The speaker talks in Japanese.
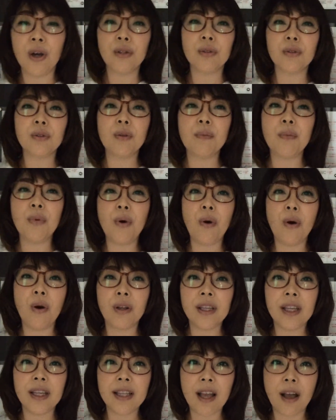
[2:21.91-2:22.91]
とても
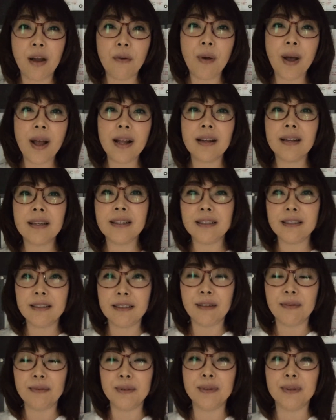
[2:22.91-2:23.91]
値段は
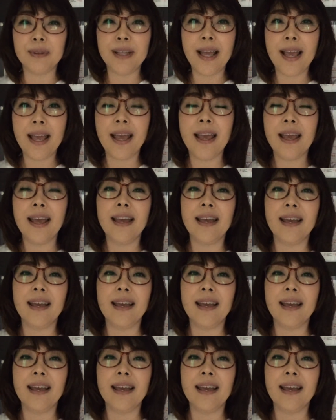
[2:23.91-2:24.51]
リーズナブルで、